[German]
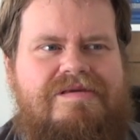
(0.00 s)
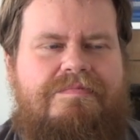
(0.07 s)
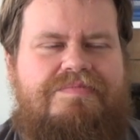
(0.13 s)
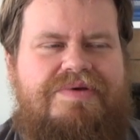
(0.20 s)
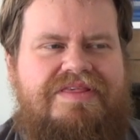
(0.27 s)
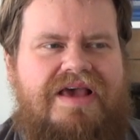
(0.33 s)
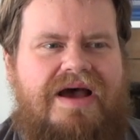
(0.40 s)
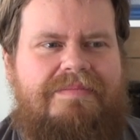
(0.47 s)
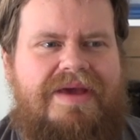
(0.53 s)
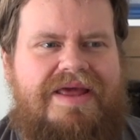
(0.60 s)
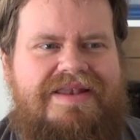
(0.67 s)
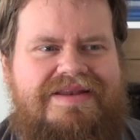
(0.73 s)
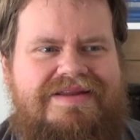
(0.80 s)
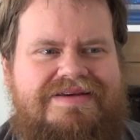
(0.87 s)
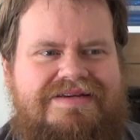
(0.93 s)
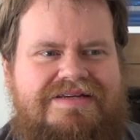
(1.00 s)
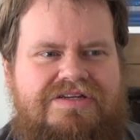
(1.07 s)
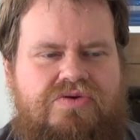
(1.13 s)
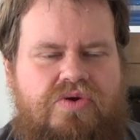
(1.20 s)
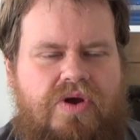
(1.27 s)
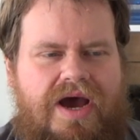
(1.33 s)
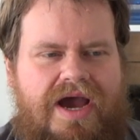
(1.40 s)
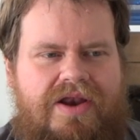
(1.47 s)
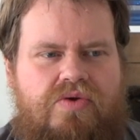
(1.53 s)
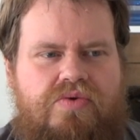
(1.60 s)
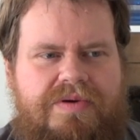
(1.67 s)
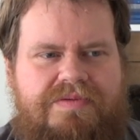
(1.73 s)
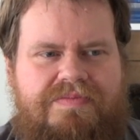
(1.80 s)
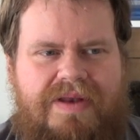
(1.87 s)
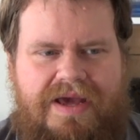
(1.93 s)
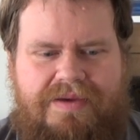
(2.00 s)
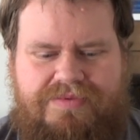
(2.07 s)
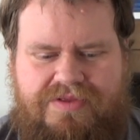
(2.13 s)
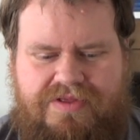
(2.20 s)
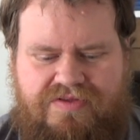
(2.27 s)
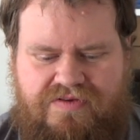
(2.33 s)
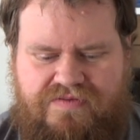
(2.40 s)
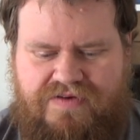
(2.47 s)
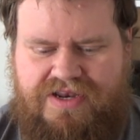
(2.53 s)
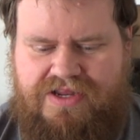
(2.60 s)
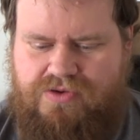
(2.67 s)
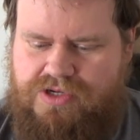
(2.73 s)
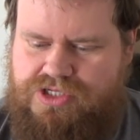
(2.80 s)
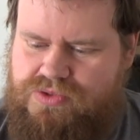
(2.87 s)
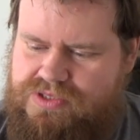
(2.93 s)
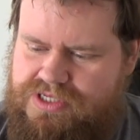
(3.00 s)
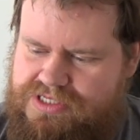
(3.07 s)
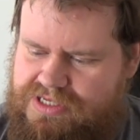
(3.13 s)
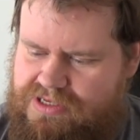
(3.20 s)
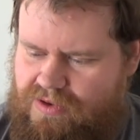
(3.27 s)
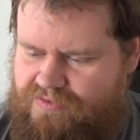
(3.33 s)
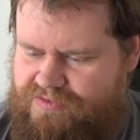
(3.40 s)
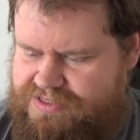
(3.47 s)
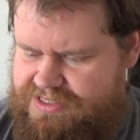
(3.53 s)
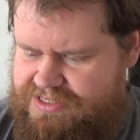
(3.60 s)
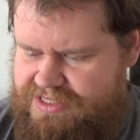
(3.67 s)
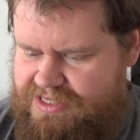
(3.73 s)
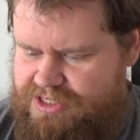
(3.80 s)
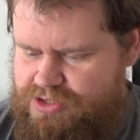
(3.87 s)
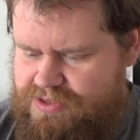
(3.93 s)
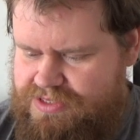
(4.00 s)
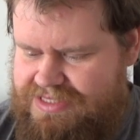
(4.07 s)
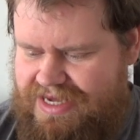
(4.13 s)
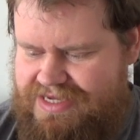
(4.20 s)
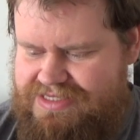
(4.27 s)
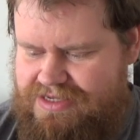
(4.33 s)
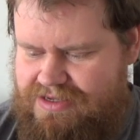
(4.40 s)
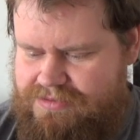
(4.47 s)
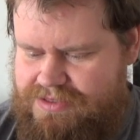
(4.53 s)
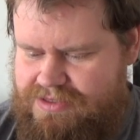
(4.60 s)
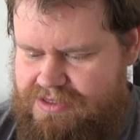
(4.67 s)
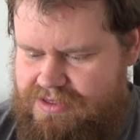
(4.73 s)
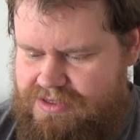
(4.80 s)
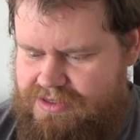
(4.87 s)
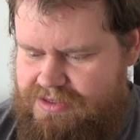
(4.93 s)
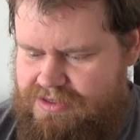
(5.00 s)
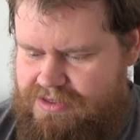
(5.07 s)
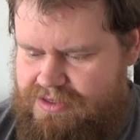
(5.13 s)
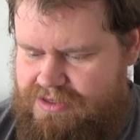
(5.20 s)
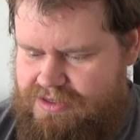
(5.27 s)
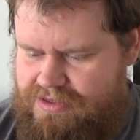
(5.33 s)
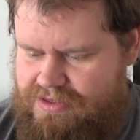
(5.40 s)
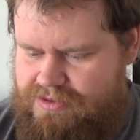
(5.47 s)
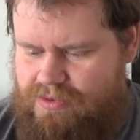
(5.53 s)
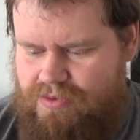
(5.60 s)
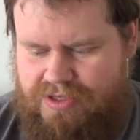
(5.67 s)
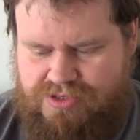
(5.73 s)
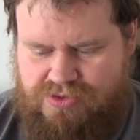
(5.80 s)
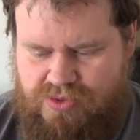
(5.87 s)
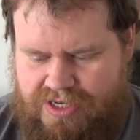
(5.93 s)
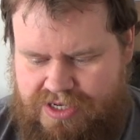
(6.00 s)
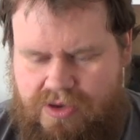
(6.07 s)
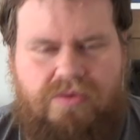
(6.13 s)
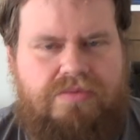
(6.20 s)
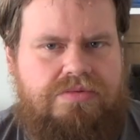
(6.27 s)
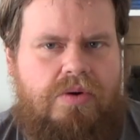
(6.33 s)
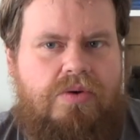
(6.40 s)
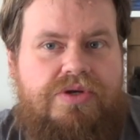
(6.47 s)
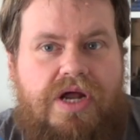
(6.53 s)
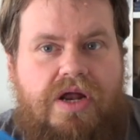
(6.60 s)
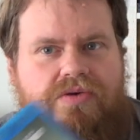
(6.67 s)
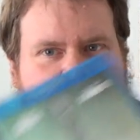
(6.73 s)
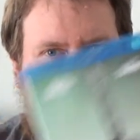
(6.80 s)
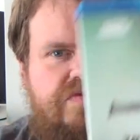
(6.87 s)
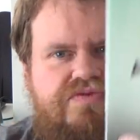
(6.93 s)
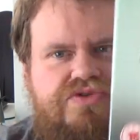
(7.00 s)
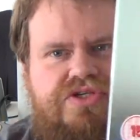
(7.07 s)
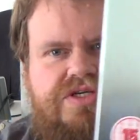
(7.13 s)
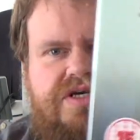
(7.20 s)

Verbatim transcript: bis am Ende nur noch einer übrig bleibt. Deswegen war der deutsche Untertitel, auch falls ich es nicht schon gesagt habe, äh, oder sogar der Originaluntertitel, wusste